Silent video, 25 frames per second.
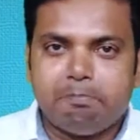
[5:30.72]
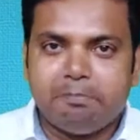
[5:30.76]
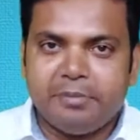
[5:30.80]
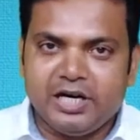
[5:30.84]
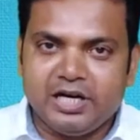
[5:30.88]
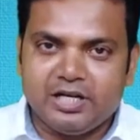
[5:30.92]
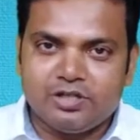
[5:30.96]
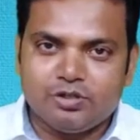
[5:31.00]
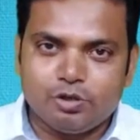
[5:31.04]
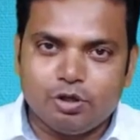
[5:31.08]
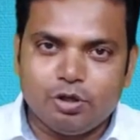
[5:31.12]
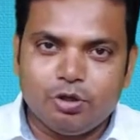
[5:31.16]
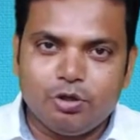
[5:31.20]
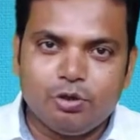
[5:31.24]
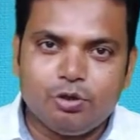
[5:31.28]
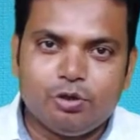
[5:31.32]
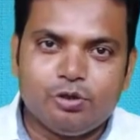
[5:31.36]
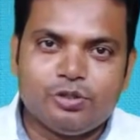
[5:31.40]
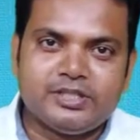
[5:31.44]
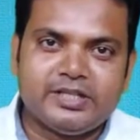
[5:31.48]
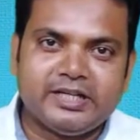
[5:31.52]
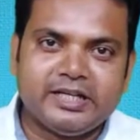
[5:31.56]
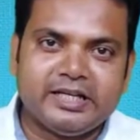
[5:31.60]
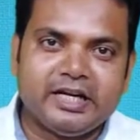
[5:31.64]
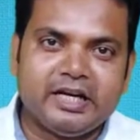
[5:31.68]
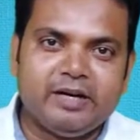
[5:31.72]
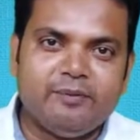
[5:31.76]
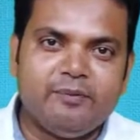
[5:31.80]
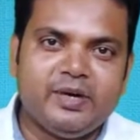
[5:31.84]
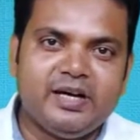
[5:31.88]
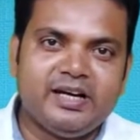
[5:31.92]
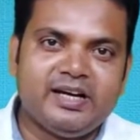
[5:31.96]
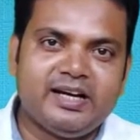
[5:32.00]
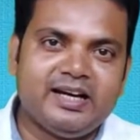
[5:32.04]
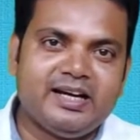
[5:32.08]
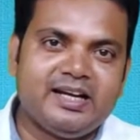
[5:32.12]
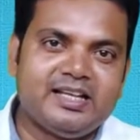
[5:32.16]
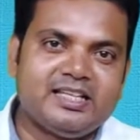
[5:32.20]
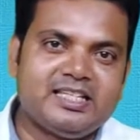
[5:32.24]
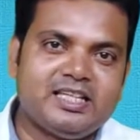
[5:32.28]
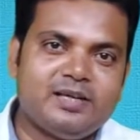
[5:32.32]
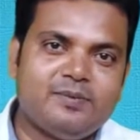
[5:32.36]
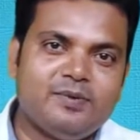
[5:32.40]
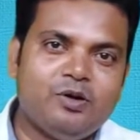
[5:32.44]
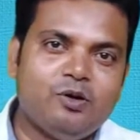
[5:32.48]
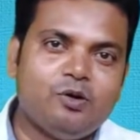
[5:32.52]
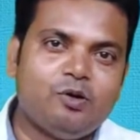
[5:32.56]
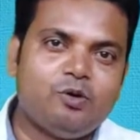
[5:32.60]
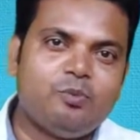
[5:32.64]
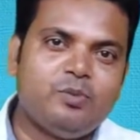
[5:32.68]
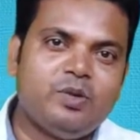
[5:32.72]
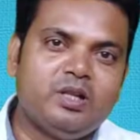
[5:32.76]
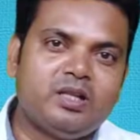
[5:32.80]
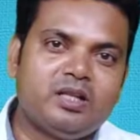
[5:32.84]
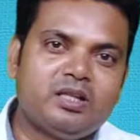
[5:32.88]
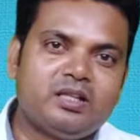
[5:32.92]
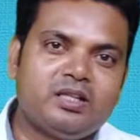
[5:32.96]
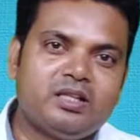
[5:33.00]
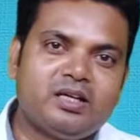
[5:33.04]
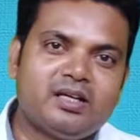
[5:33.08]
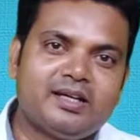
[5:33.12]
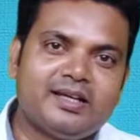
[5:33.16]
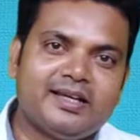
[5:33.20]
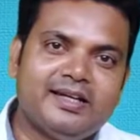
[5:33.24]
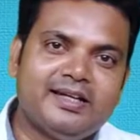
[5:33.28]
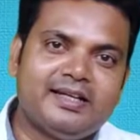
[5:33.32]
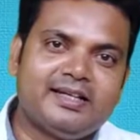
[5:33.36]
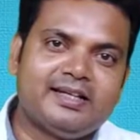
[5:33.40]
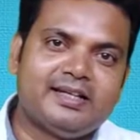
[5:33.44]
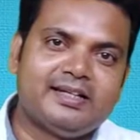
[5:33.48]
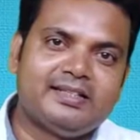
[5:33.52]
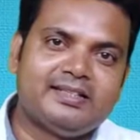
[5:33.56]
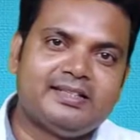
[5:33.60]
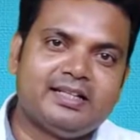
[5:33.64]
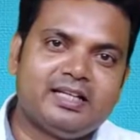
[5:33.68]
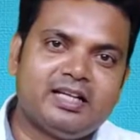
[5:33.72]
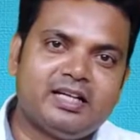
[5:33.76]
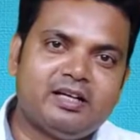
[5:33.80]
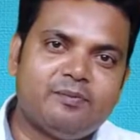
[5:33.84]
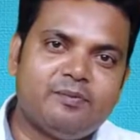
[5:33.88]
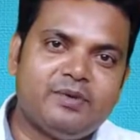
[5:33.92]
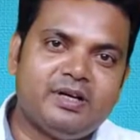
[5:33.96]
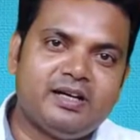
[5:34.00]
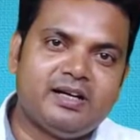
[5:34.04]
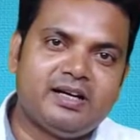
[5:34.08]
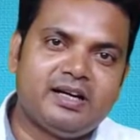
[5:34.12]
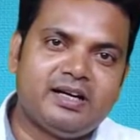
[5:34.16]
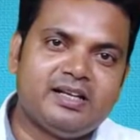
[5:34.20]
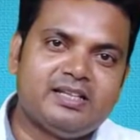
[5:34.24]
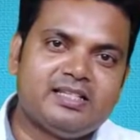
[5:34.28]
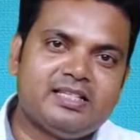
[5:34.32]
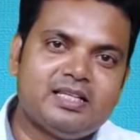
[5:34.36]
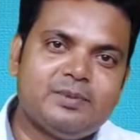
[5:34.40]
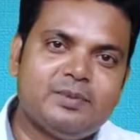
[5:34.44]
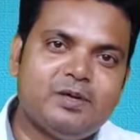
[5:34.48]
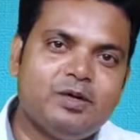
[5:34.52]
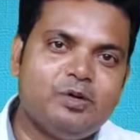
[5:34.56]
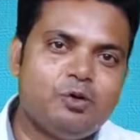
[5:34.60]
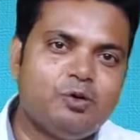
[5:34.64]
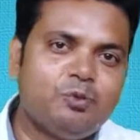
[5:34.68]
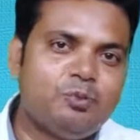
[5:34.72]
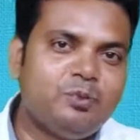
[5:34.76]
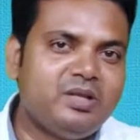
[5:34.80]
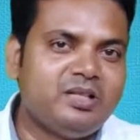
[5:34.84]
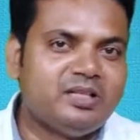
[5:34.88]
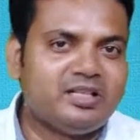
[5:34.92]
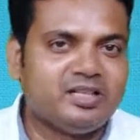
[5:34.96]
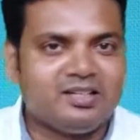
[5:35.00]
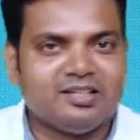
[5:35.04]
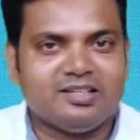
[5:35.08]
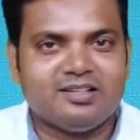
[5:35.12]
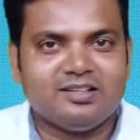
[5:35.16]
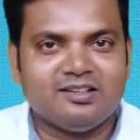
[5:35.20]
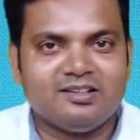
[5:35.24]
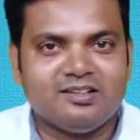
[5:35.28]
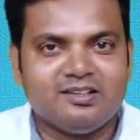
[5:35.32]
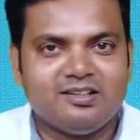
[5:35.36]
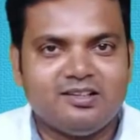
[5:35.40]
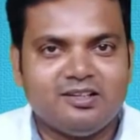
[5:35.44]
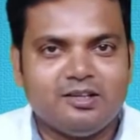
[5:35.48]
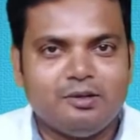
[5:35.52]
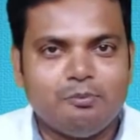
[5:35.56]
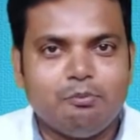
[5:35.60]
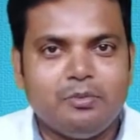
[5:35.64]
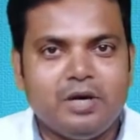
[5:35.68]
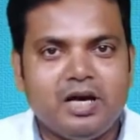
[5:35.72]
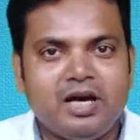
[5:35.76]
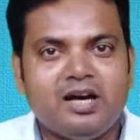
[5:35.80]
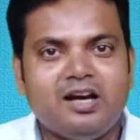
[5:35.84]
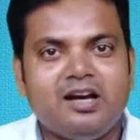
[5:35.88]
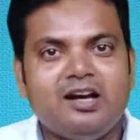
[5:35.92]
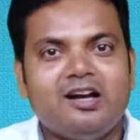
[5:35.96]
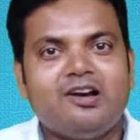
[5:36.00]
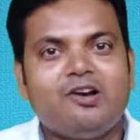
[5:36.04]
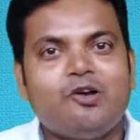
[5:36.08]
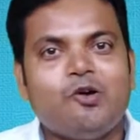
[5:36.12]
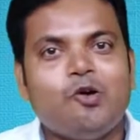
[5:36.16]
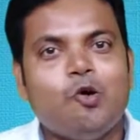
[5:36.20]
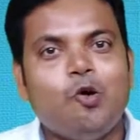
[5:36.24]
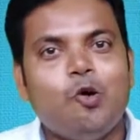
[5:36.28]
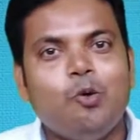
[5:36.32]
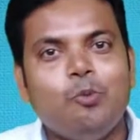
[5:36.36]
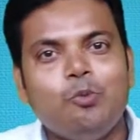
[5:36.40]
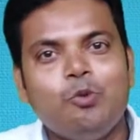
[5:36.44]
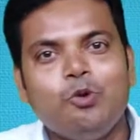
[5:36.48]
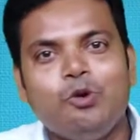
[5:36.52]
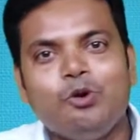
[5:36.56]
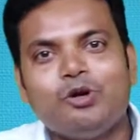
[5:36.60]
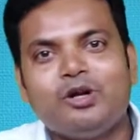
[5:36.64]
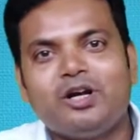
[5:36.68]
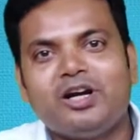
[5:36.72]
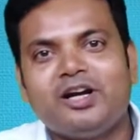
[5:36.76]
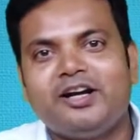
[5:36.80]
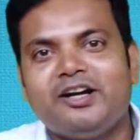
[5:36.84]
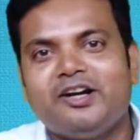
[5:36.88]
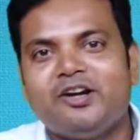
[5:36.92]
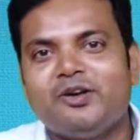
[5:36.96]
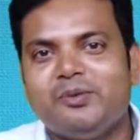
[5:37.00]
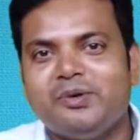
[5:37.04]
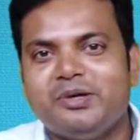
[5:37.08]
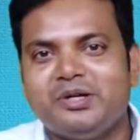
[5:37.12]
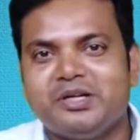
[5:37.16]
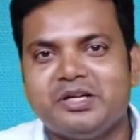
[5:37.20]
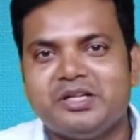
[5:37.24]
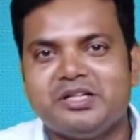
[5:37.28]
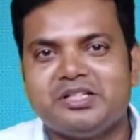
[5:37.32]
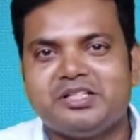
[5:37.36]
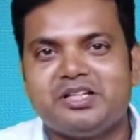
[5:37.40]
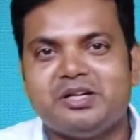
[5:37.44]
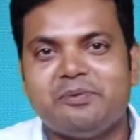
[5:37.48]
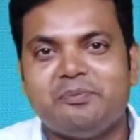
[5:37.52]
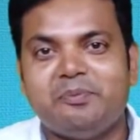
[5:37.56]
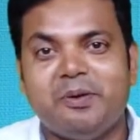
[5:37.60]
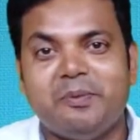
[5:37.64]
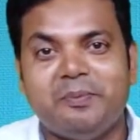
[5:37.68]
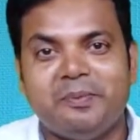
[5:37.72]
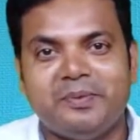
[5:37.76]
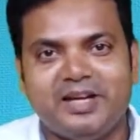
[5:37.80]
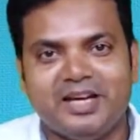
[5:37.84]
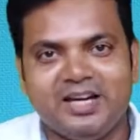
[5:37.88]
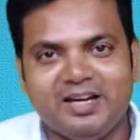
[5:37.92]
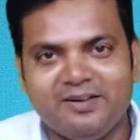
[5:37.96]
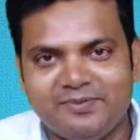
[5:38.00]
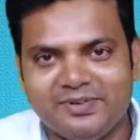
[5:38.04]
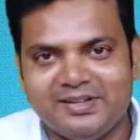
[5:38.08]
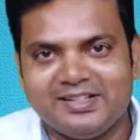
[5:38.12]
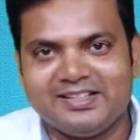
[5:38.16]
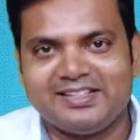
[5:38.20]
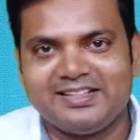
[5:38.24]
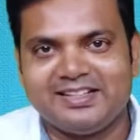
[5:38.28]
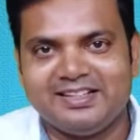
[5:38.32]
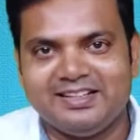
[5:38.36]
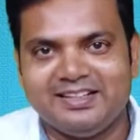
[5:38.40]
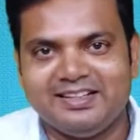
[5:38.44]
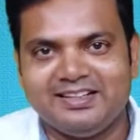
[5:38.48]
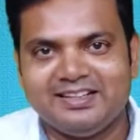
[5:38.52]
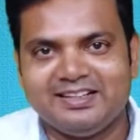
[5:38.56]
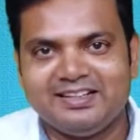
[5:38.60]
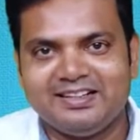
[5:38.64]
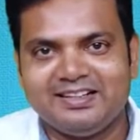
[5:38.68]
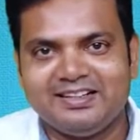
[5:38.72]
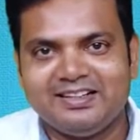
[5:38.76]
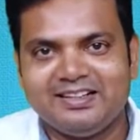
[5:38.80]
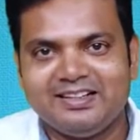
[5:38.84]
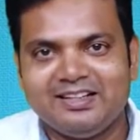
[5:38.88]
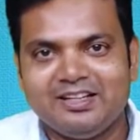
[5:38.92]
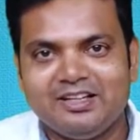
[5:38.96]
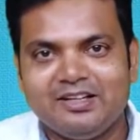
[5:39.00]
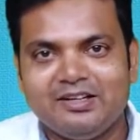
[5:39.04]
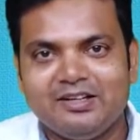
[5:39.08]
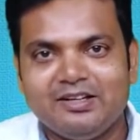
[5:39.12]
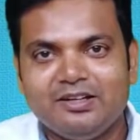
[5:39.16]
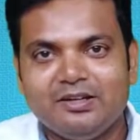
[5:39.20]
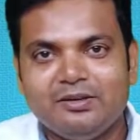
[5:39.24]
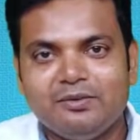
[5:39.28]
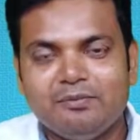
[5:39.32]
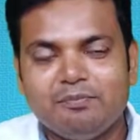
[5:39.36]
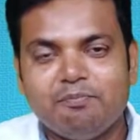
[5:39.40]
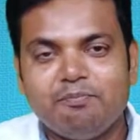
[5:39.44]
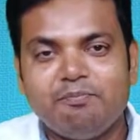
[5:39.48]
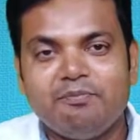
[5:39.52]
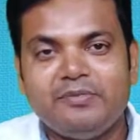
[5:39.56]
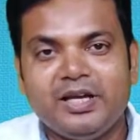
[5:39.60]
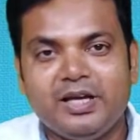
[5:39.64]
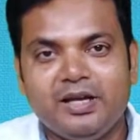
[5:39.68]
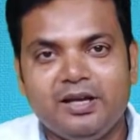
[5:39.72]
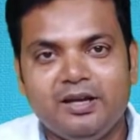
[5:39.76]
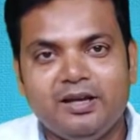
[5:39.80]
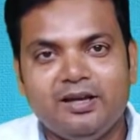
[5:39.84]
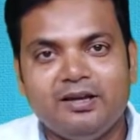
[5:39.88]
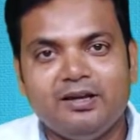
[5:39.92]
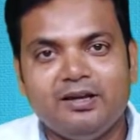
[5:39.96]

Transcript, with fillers: पर्सनल लोन सेटलमेंट रहने से भी लोन मिलता था क्रेडिट कार्ड सेटलमेंट रहने से भी लोन मिलता था मगर होम लोन का रेट ऑफ इंटरेस्ट था 15 परसेंट मैं